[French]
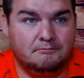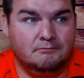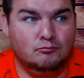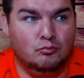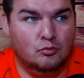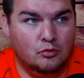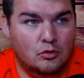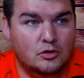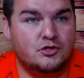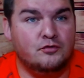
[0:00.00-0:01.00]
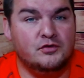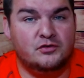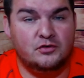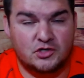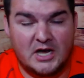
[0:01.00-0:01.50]
Moi, je vous
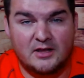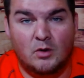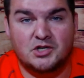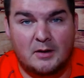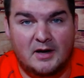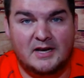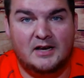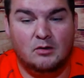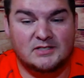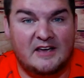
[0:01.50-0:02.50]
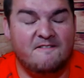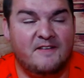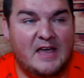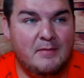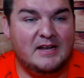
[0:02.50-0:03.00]
suggère de watcher la bande-annonce. Ça a
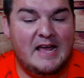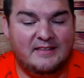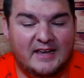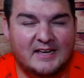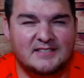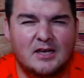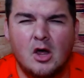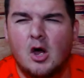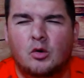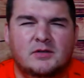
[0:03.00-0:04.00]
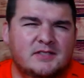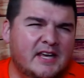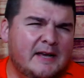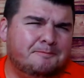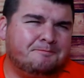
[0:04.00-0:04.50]
vraiment de l'intéressant intéressant. On
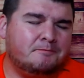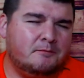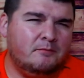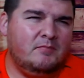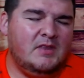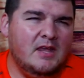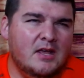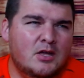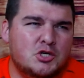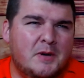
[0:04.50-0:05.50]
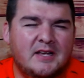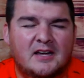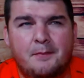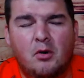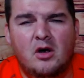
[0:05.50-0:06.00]
dirait, je
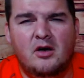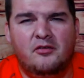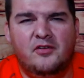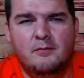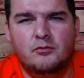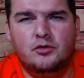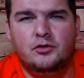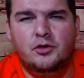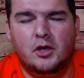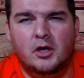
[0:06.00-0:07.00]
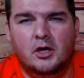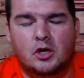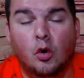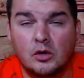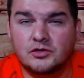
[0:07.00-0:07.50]
m'attendais pas à un film de
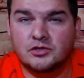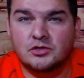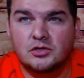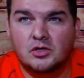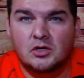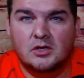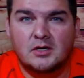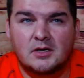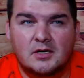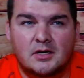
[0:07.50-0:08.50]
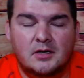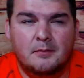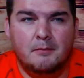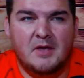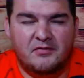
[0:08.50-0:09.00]
course,
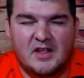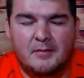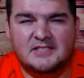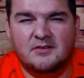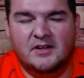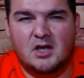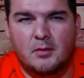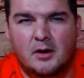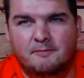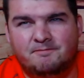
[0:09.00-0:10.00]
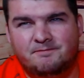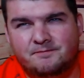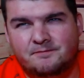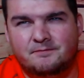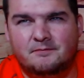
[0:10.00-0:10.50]
mais finalement, ça va être comme un
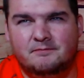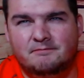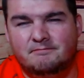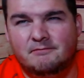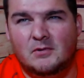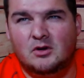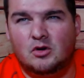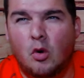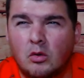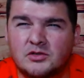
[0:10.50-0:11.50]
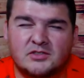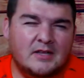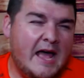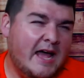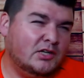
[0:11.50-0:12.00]
course
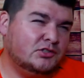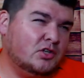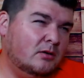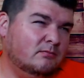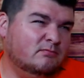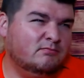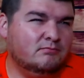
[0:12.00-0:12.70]
slash comme